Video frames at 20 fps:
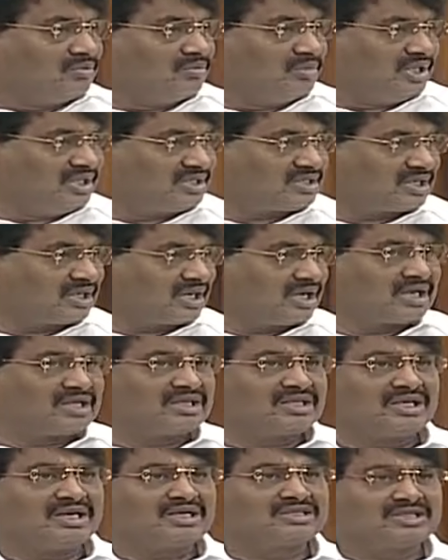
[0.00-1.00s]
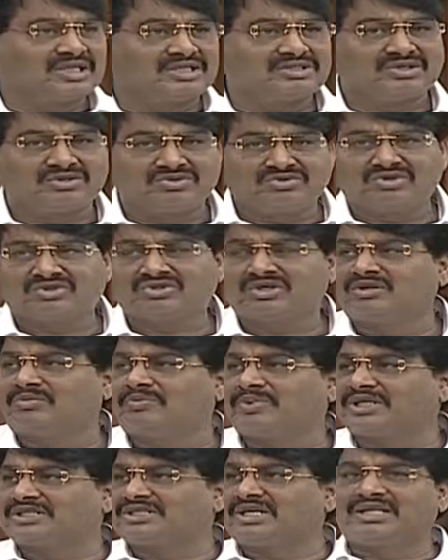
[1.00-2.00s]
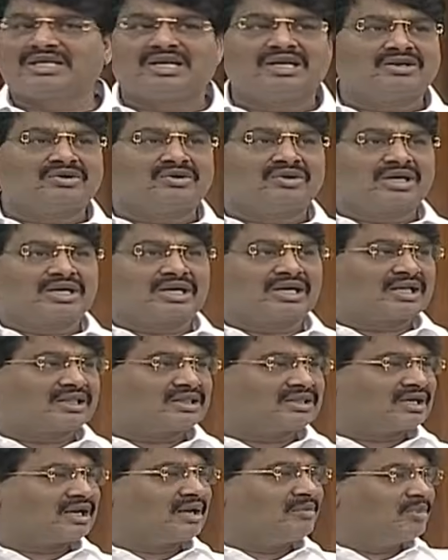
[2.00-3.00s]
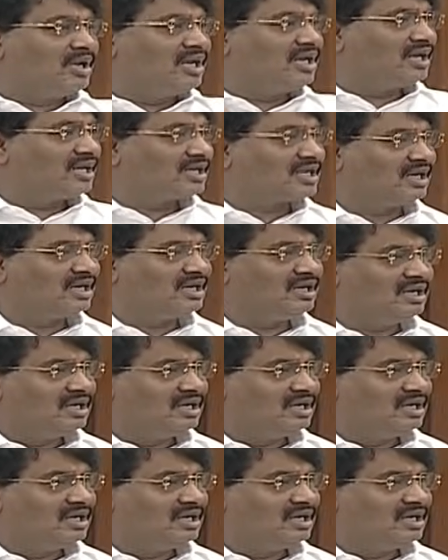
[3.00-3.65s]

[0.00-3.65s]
మినిస్టర్ గారు అయితే నాకు చాలా సంతోషం అయితే ప్రసాదాలన్నీ కూడా ఇక్కడ అందరూ ఎమ్మెల్యేలకి